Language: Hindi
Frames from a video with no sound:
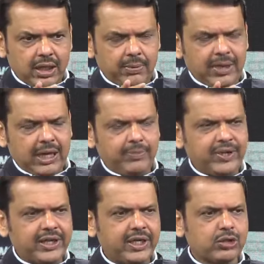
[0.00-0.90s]
अभी आप
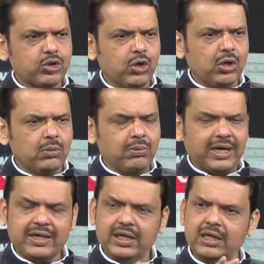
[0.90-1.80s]
देखें तो
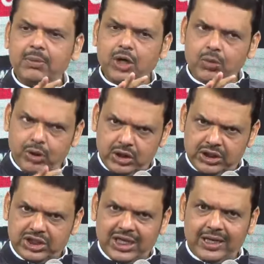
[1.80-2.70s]
मार्केट का भाव बहुत
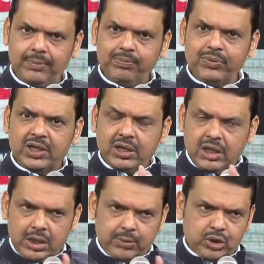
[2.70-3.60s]
अच्छा है
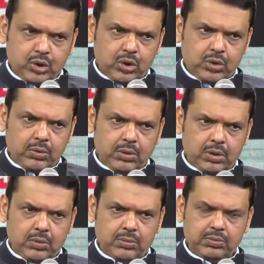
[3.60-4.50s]
अभी तो
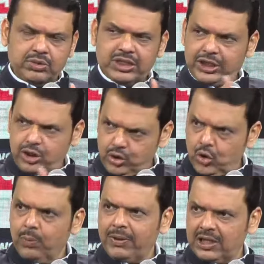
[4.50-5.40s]
सैंतीस सौ
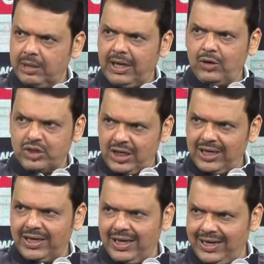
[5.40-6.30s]
रुपये तक भाव चला
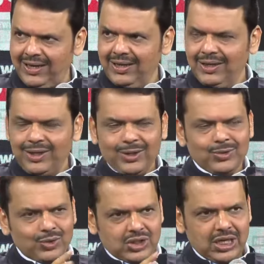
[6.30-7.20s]
गया है
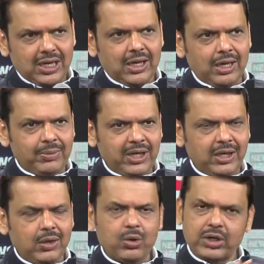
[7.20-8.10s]
तो इसलिए अभी
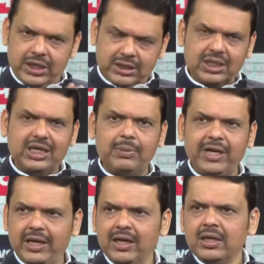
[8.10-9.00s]
और केंद्र ने भी
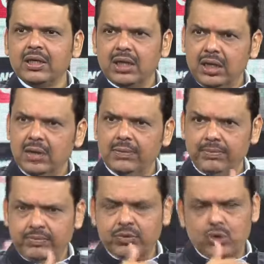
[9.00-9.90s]
आ,
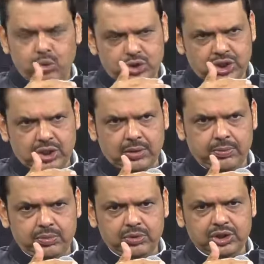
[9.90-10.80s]
कुछ
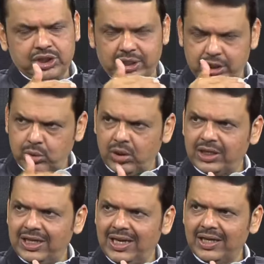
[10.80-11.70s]
शर्तें तो
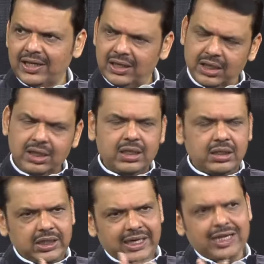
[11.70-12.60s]
रखी है लेकिन
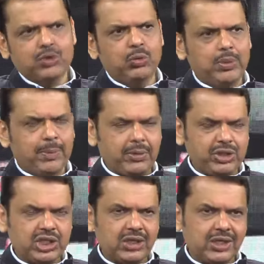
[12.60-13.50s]
निर्यात को भी
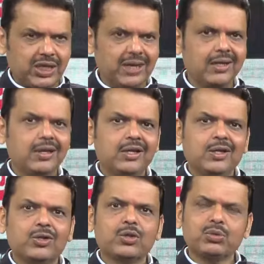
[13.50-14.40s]
परमिशन दी है
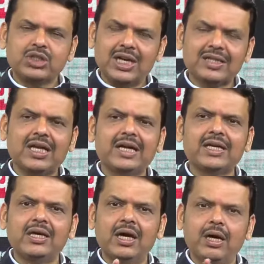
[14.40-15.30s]
तो मुझे लगता है
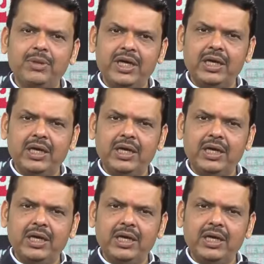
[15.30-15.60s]
कि अभी